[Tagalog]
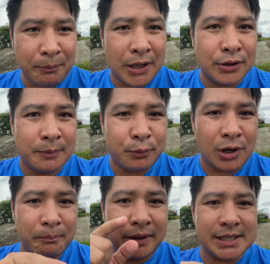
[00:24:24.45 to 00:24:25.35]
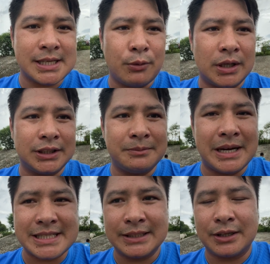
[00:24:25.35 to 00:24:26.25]
paki-follow rin po ang page ng
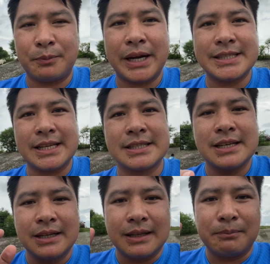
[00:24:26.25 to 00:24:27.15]
Watermax Enterprises.